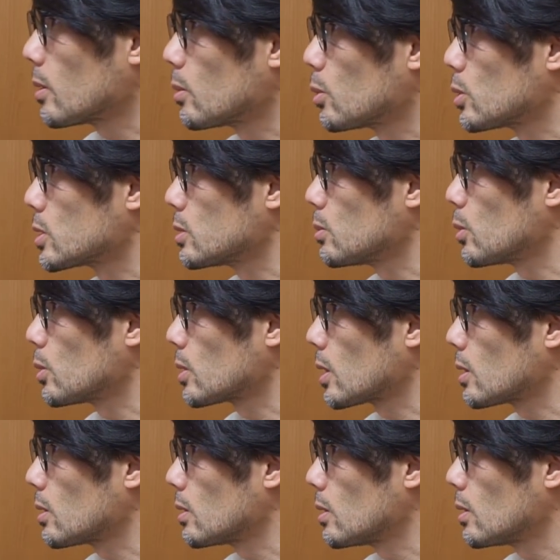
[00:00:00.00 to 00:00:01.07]
防塵防
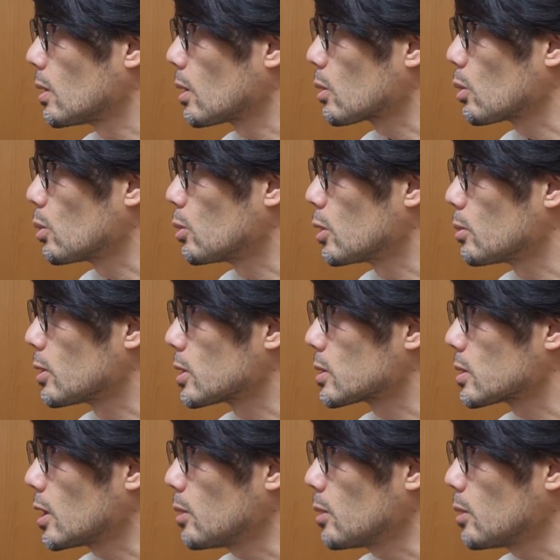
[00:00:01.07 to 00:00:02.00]
的だと思います。